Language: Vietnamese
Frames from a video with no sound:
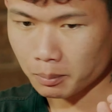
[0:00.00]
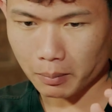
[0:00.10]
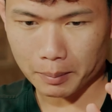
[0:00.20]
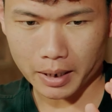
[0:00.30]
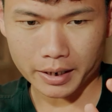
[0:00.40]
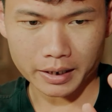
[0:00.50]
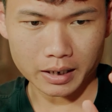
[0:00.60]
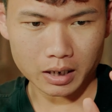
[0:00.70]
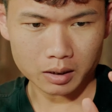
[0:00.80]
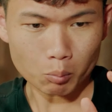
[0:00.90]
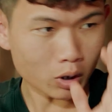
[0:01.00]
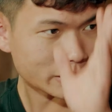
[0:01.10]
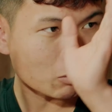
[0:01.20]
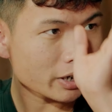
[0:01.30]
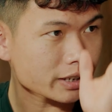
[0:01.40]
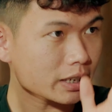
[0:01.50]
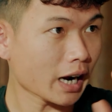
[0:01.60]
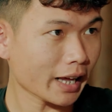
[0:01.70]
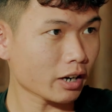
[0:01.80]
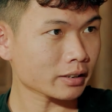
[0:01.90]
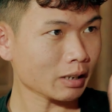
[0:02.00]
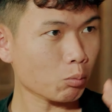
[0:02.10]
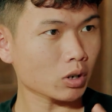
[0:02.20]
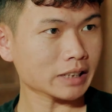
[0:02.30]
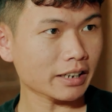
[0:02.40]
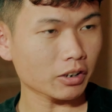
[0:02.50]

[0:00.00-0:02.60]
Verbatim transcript: mày mày uh, buộc tóc lên à đây rồi tóc buộc sẵn